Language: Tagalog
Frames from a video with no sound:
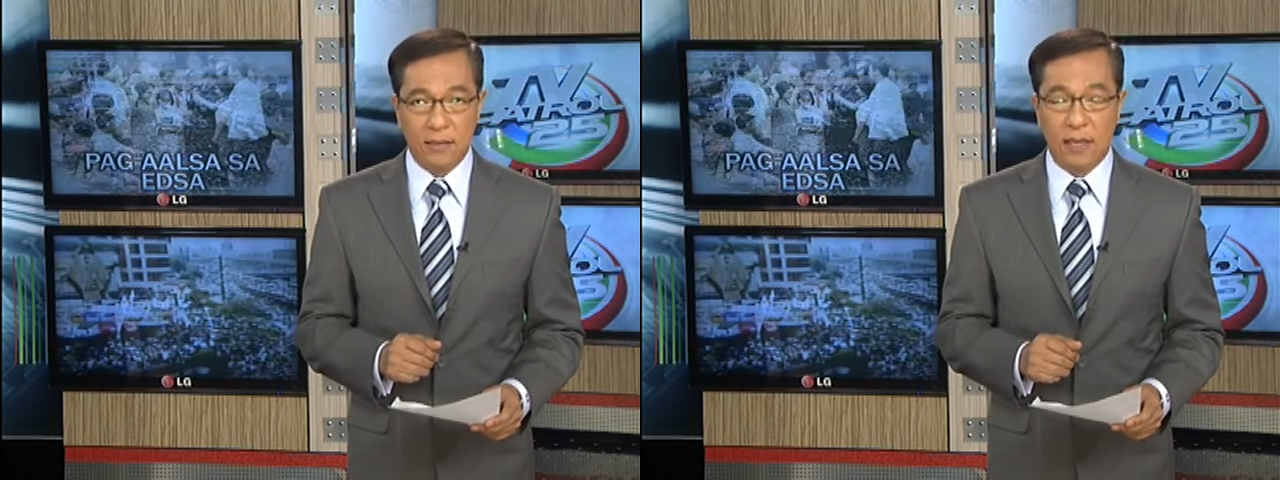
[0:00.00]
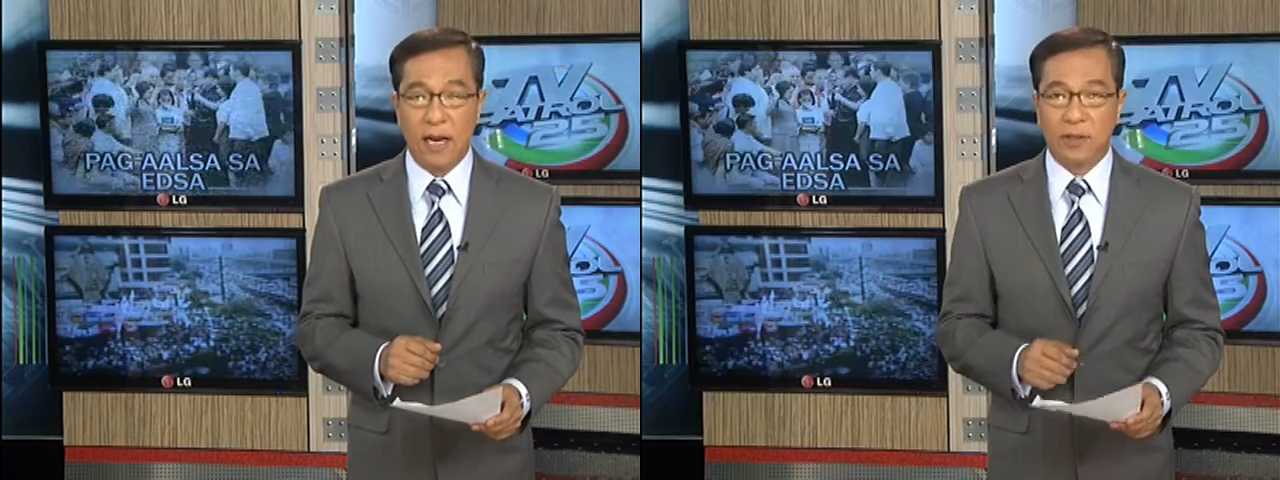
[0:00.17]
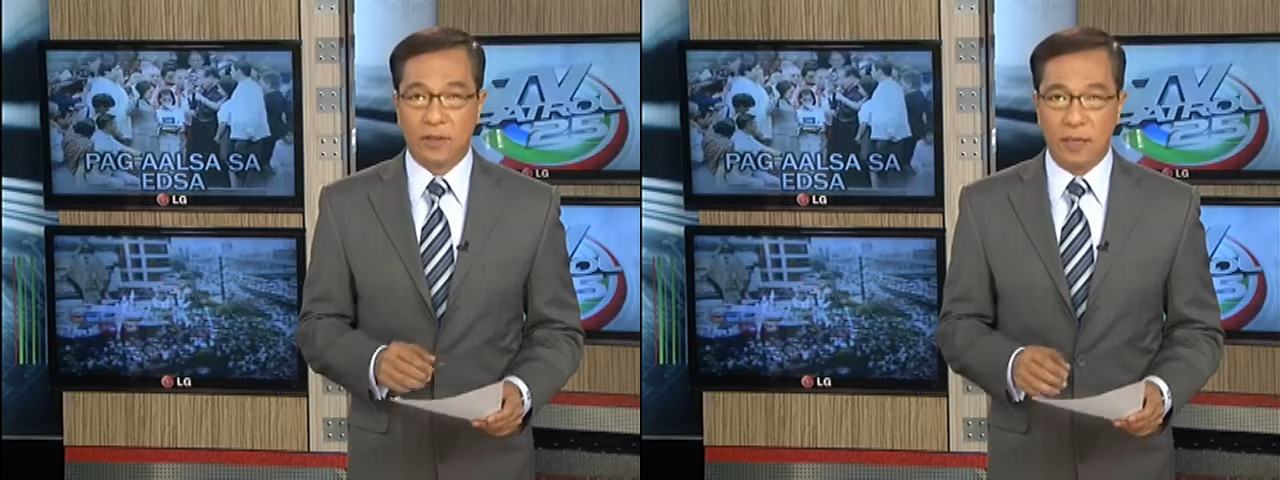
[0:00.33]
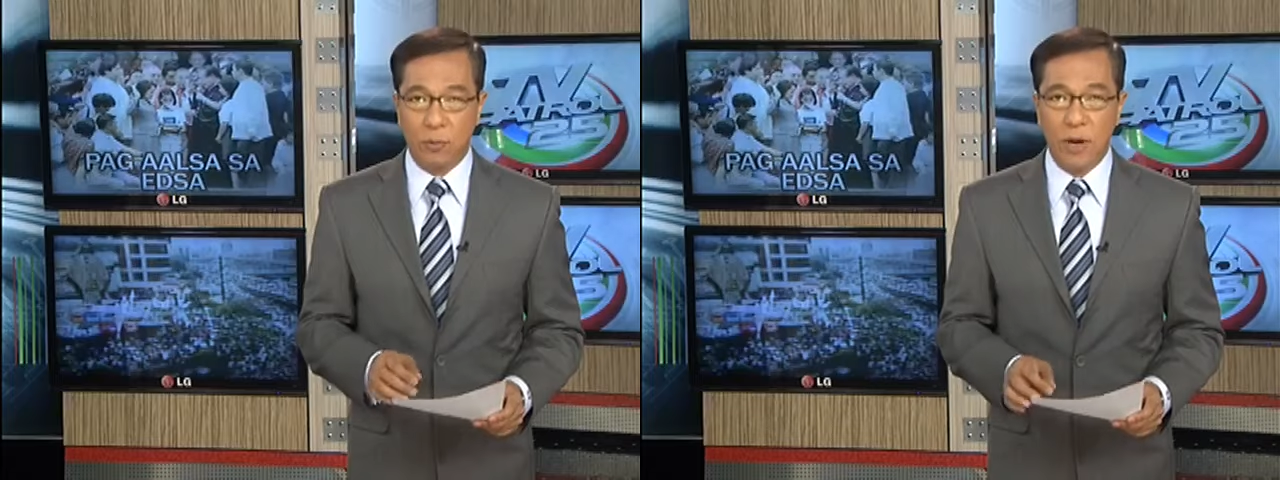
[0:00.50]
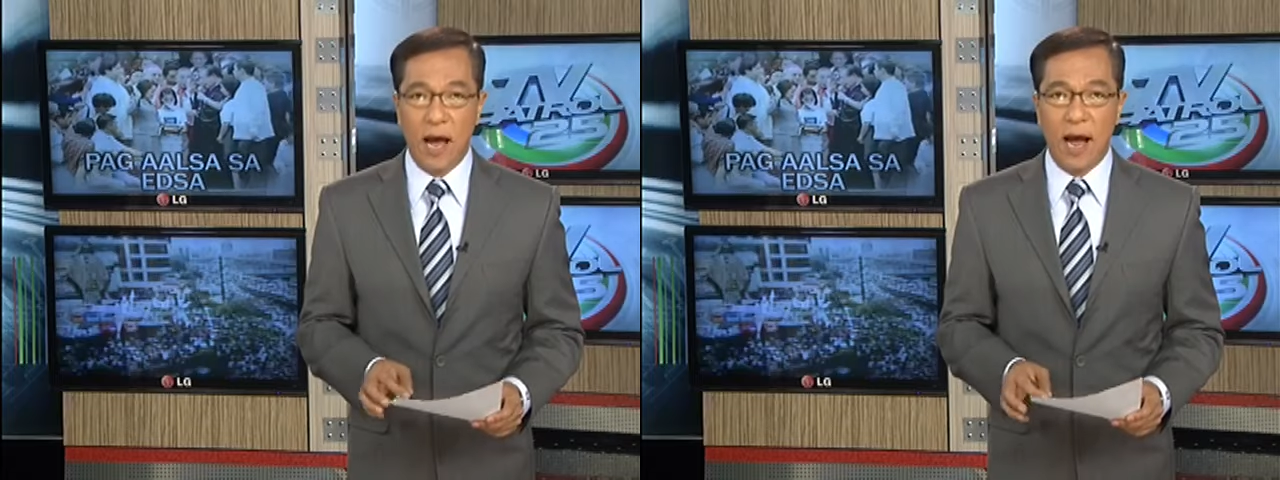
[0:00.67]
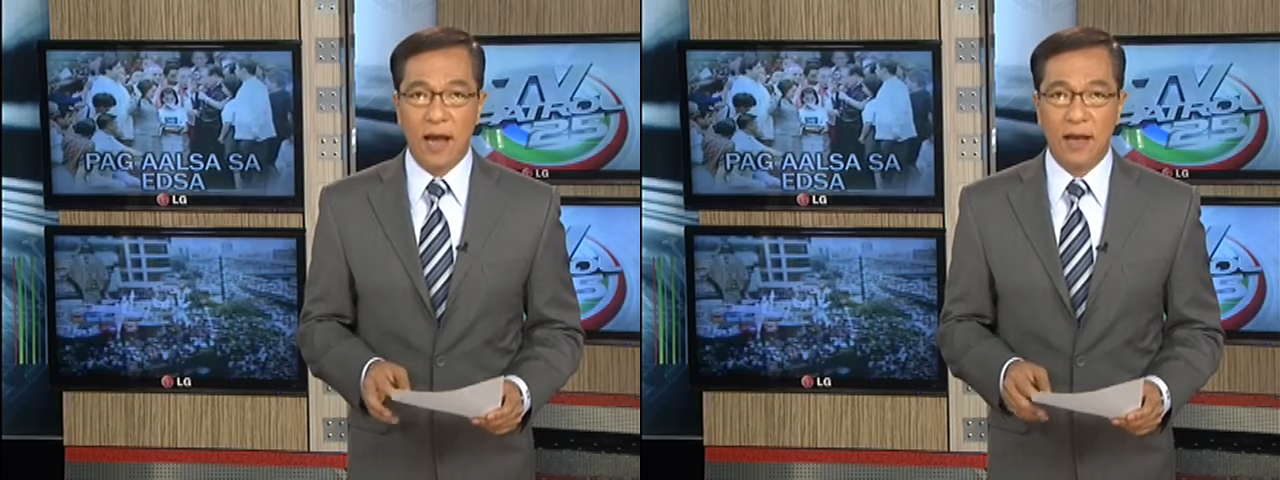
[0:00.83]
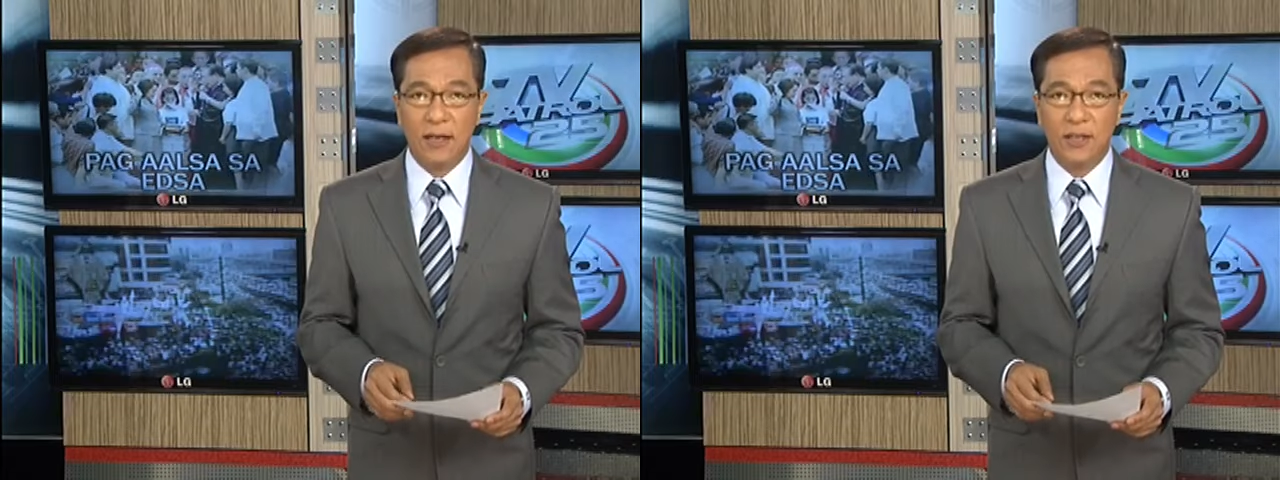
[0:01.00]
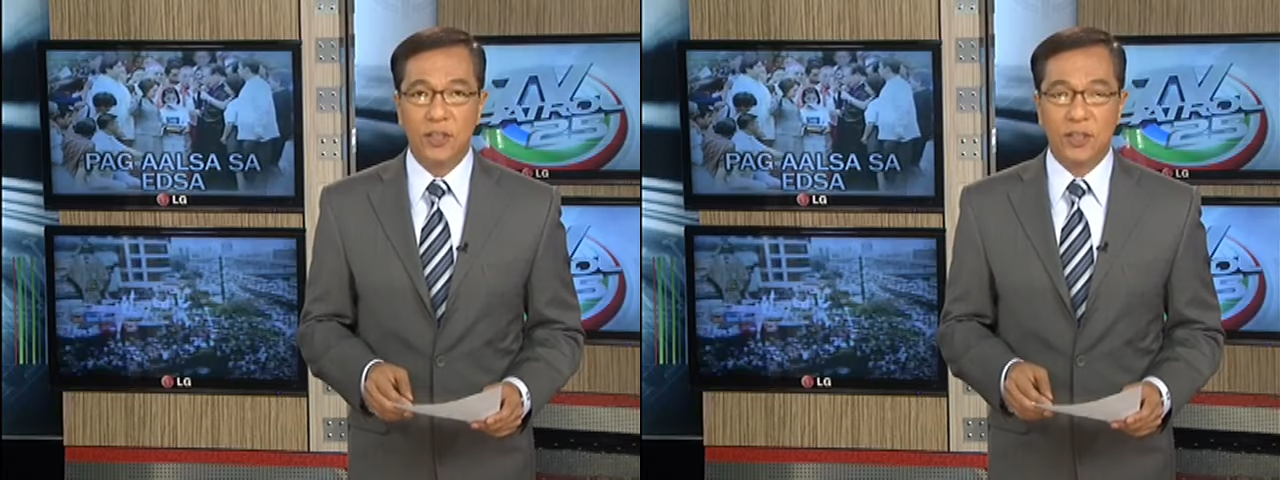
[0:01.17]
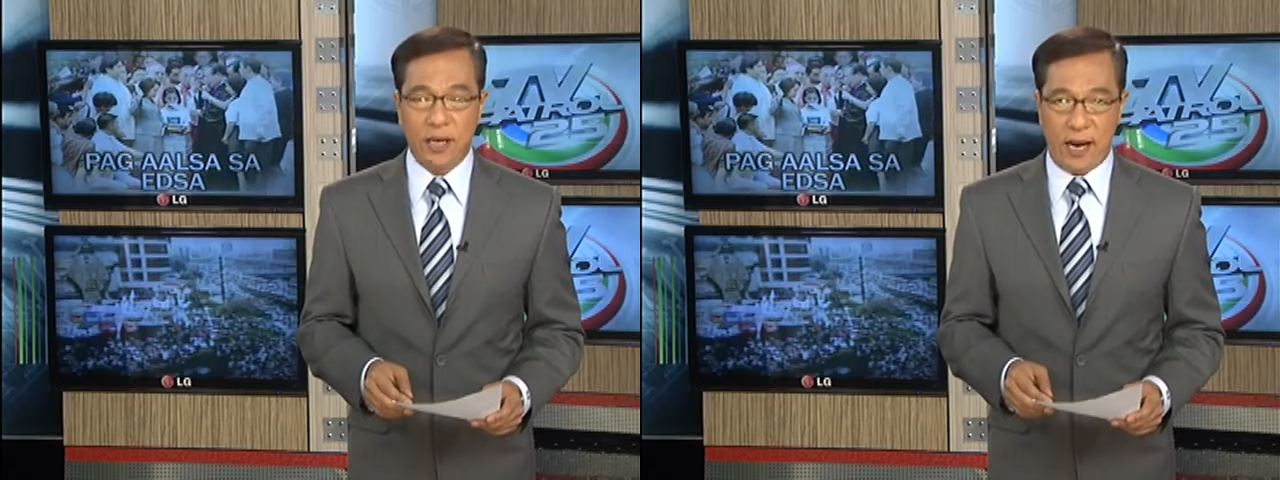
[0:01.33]
na nagsimula
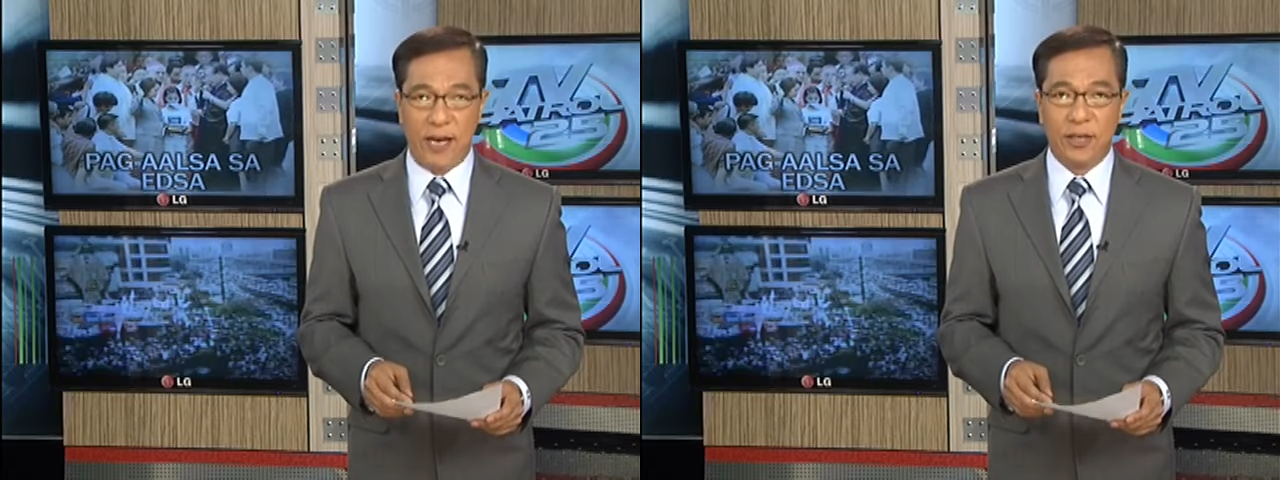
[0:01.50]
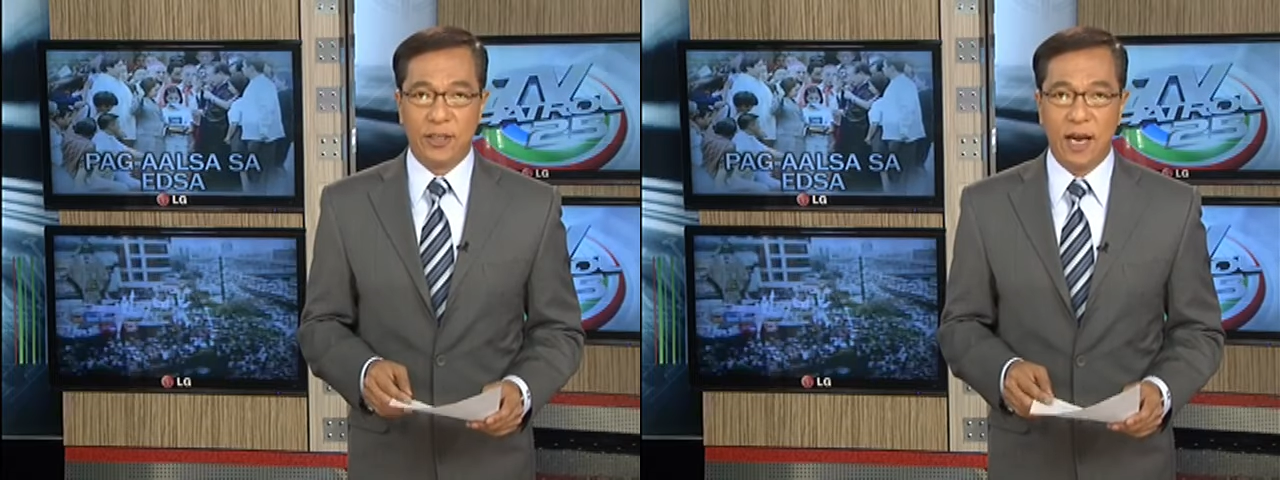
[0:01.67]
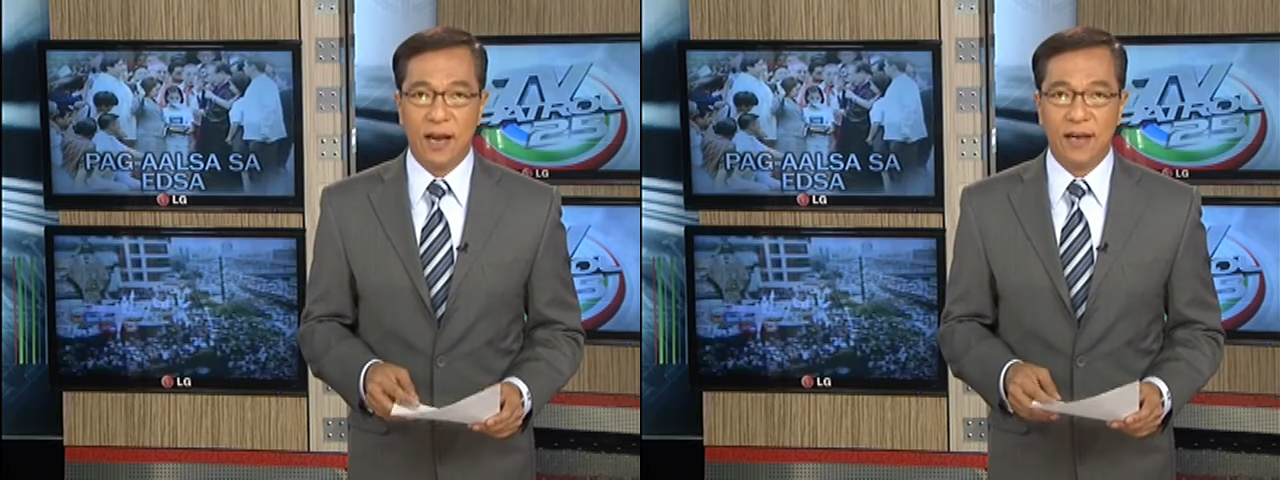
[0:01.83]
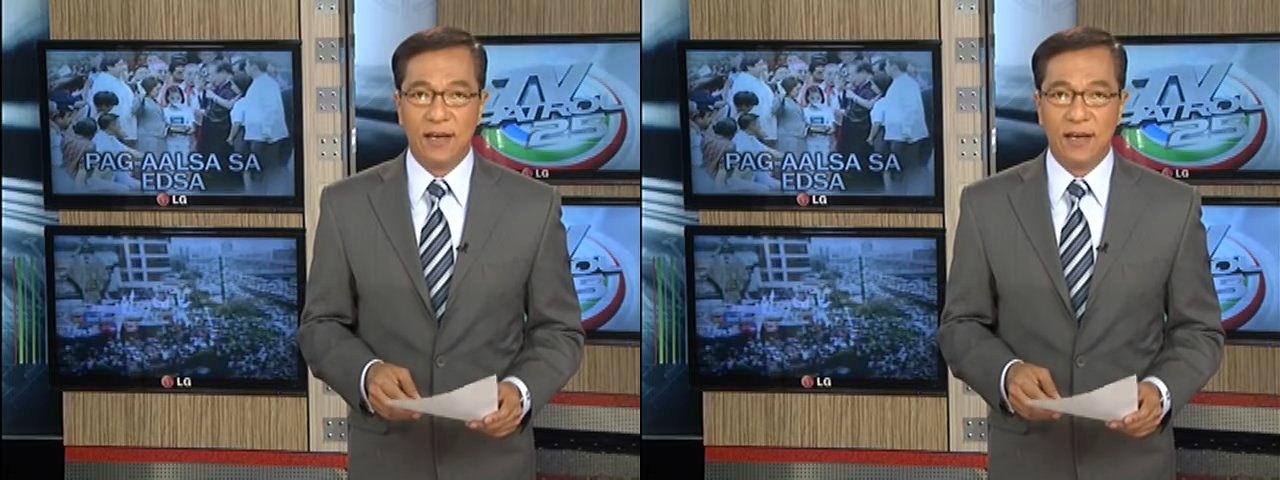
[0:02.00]
sa EDSA.